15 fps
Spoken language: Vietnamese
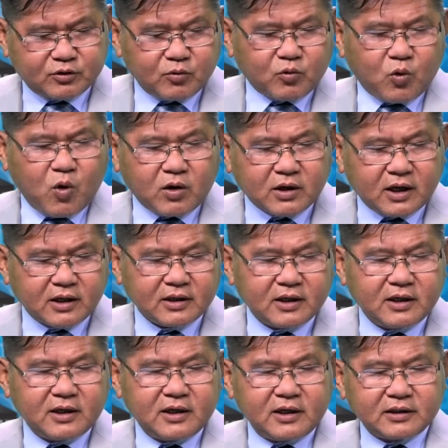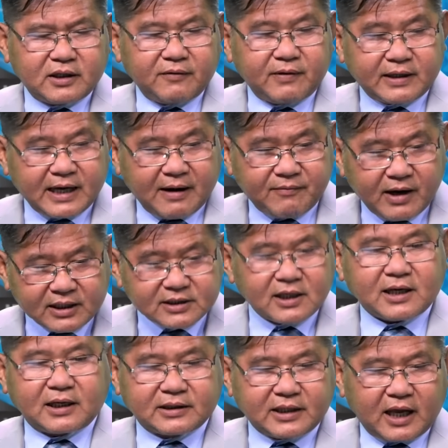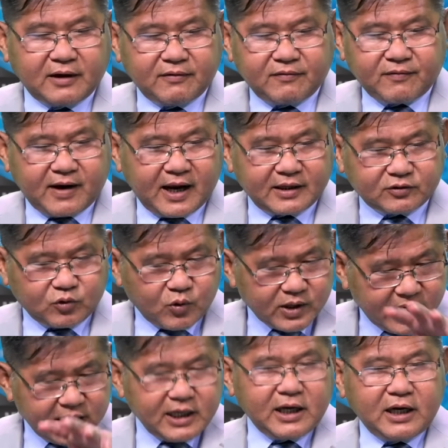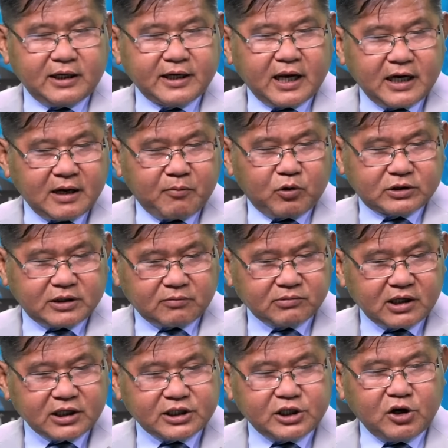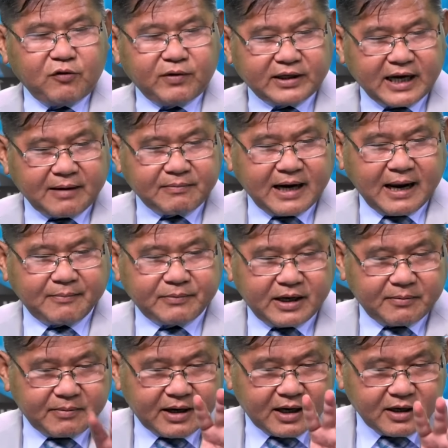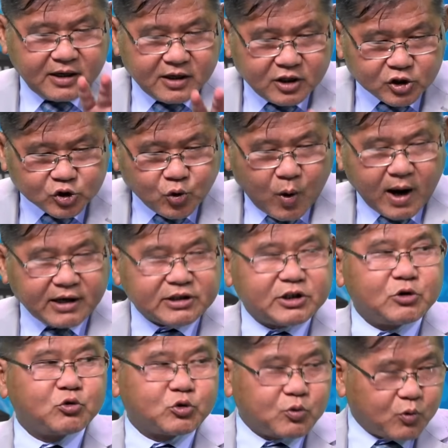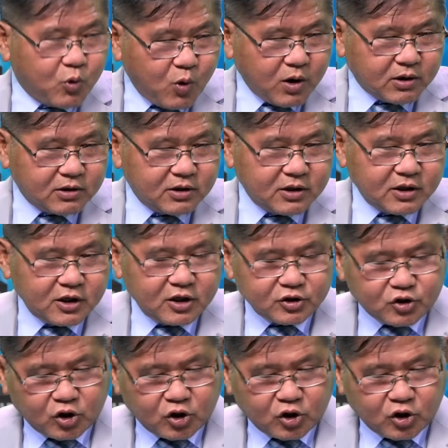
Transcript: Trung Quốc đó thì Việt Nam hết sức cẩn thận và vâng. tôi nghĩ đây là một trong những chiêu Việt Nam làm để mà xoa dịu Trung Quốc vâng.